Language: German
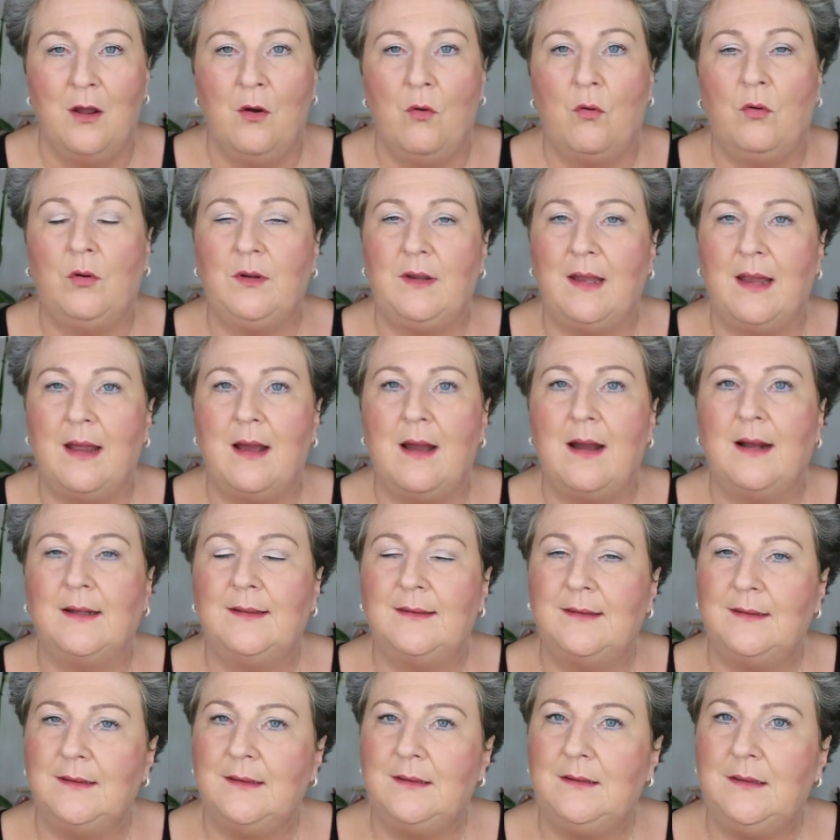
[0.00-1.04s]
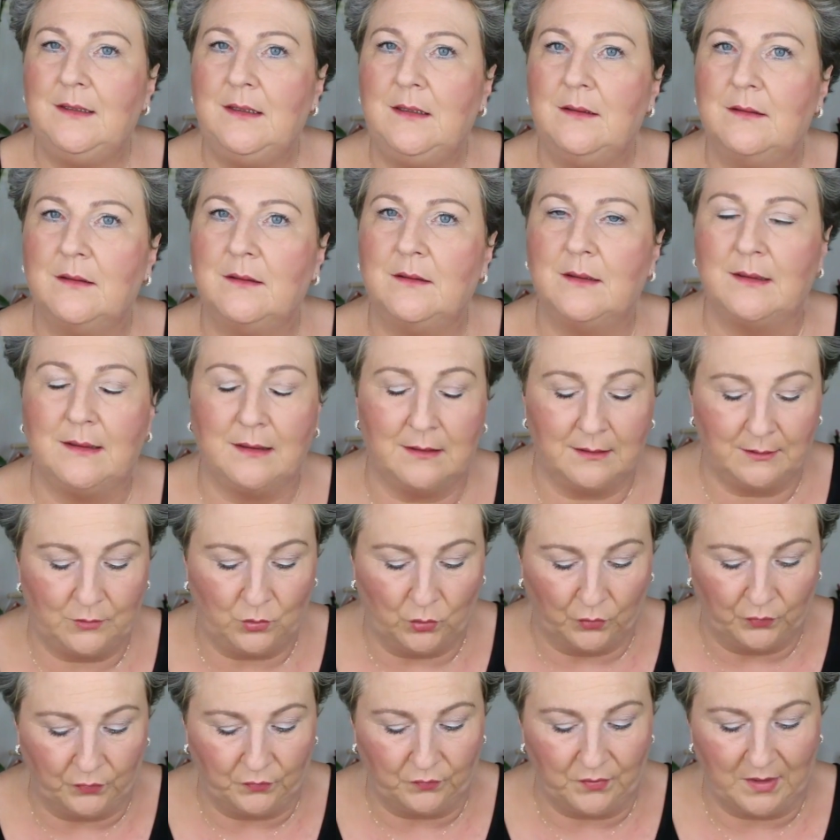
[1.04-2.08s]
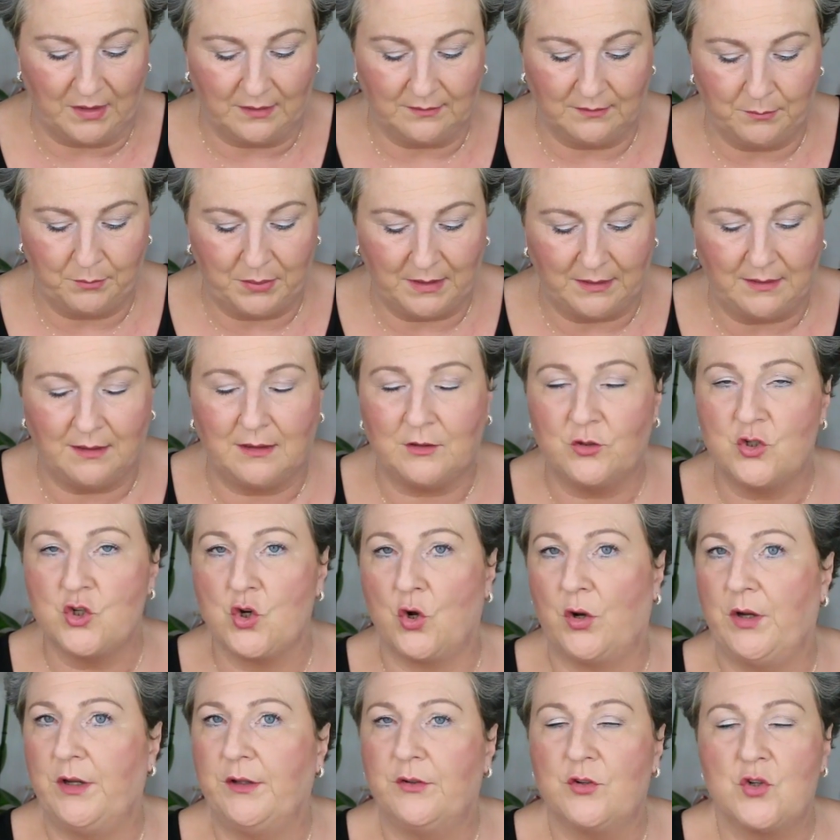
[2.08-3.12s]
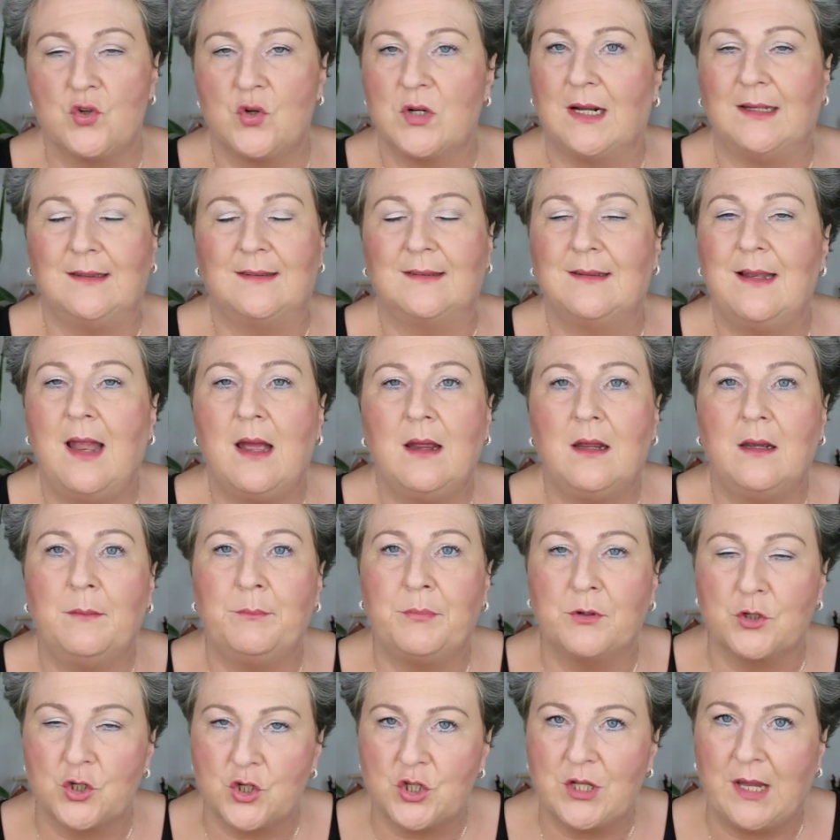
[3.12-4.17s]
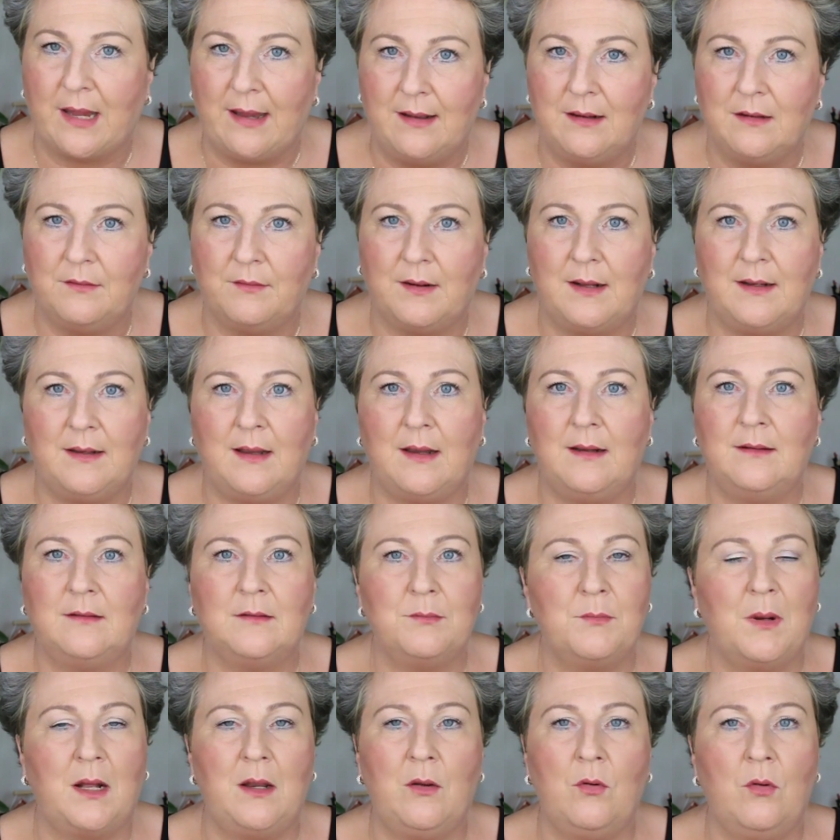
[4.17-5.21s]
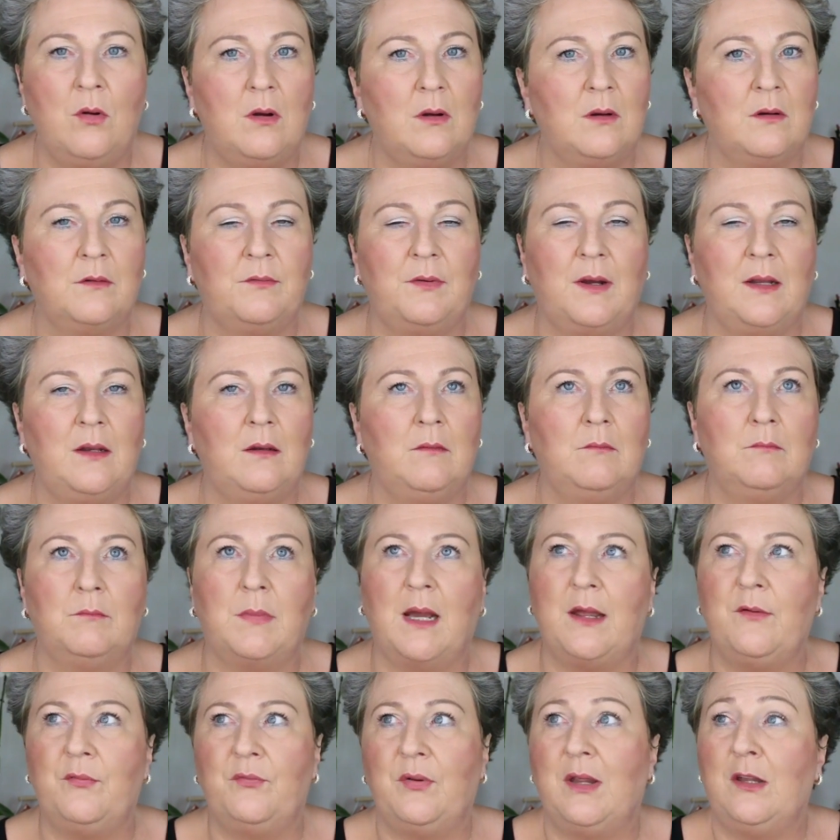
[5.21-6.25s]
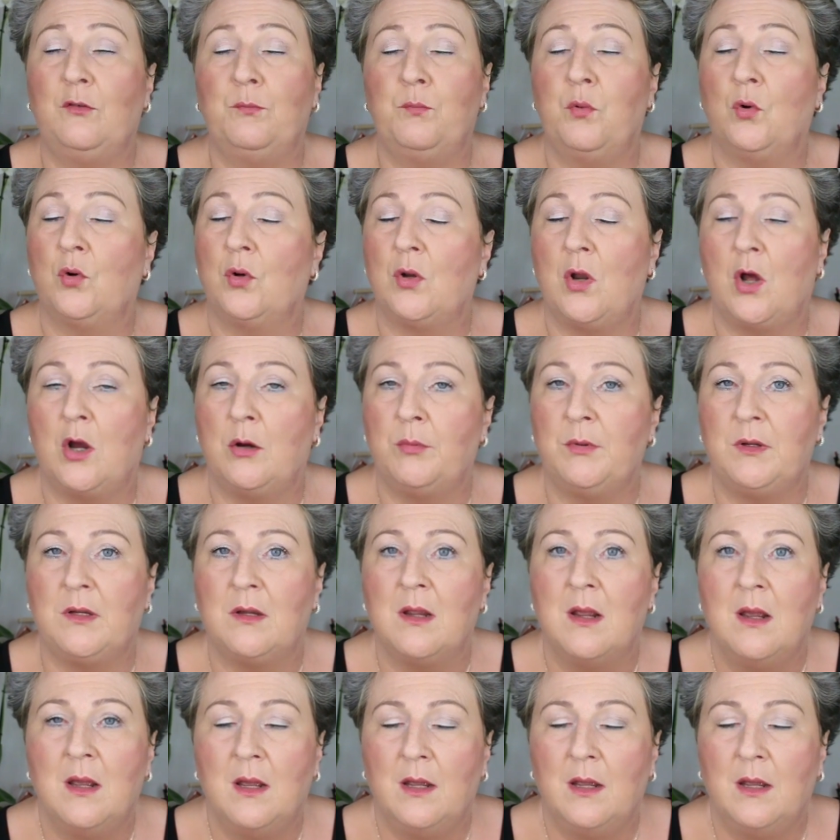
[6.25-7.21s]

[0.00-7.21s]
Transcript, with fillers: Und der hat sich diese äh, Duftwachse bei der Joyce schon ganz lange bestellt, weil der ist mal irgendwann bei Facebook, glaube ich,